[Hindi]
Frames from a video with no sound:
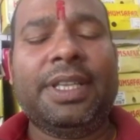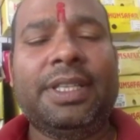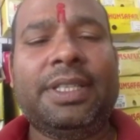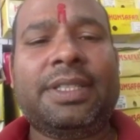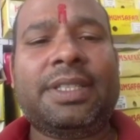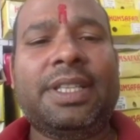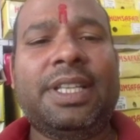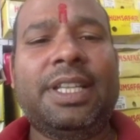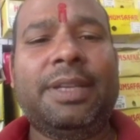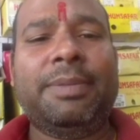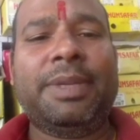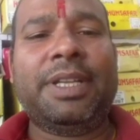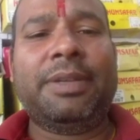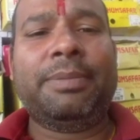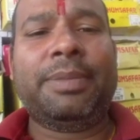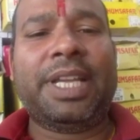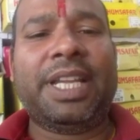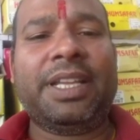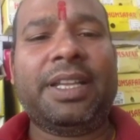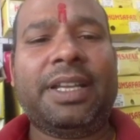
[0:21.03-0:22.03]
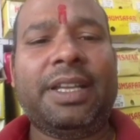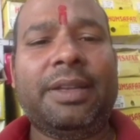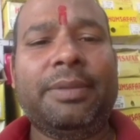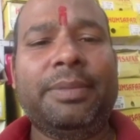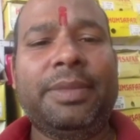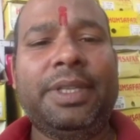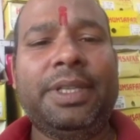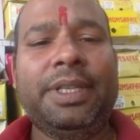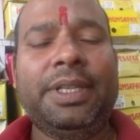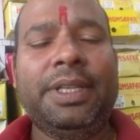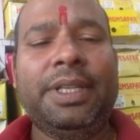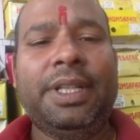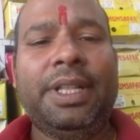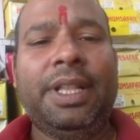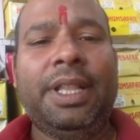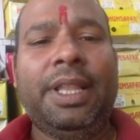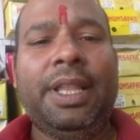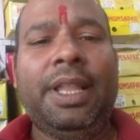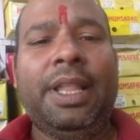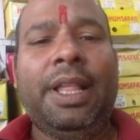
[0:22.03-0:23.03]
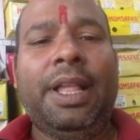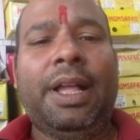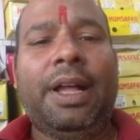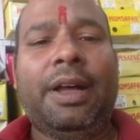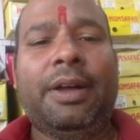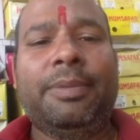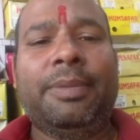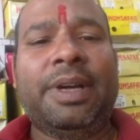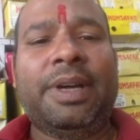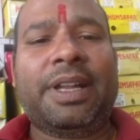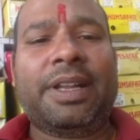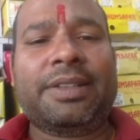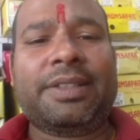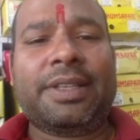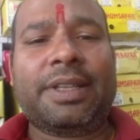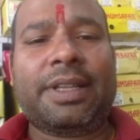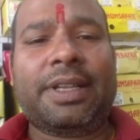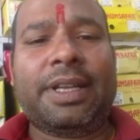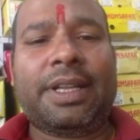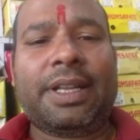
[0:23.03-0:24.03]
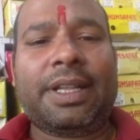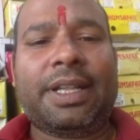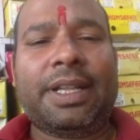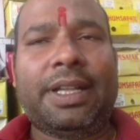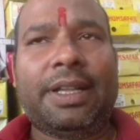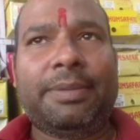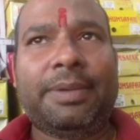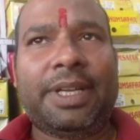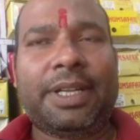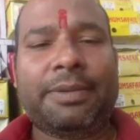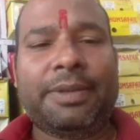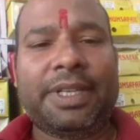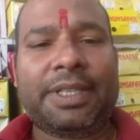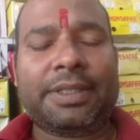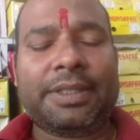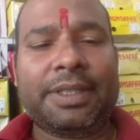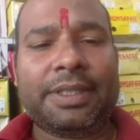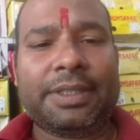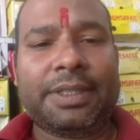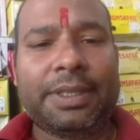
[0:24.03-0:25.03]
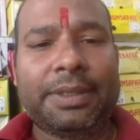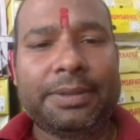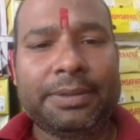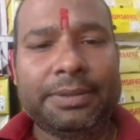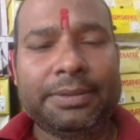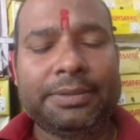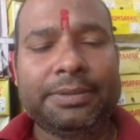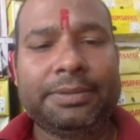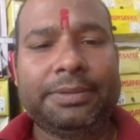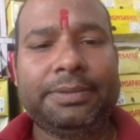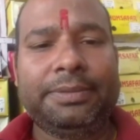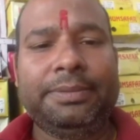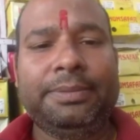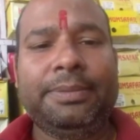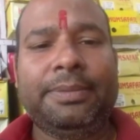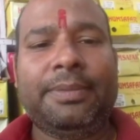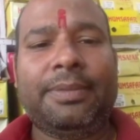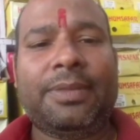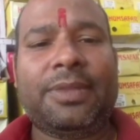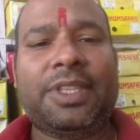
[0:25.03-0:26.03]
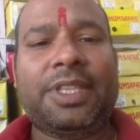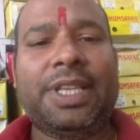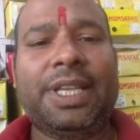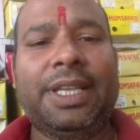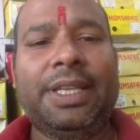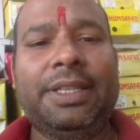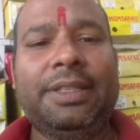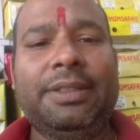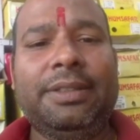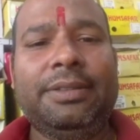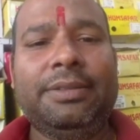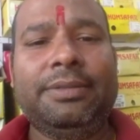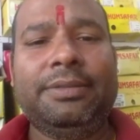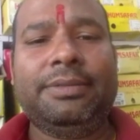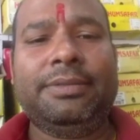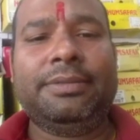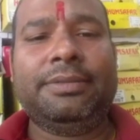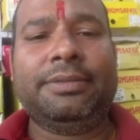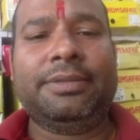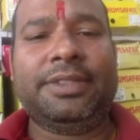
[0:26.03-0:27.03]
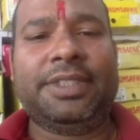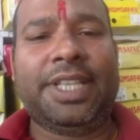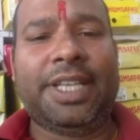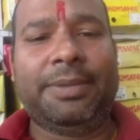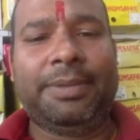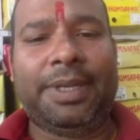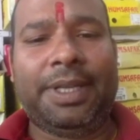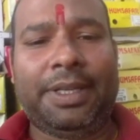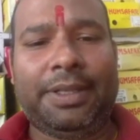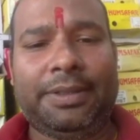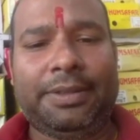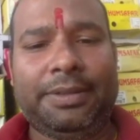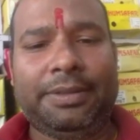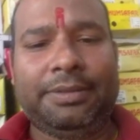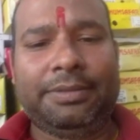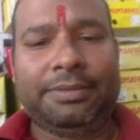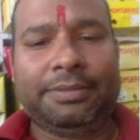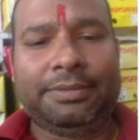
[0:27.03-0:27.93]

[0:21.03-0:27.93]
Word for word: इसके लिए मैं बैंक कर्मी और भारत सरकार का आभार व्यक्त करता हूँ जय हिंद जय भारत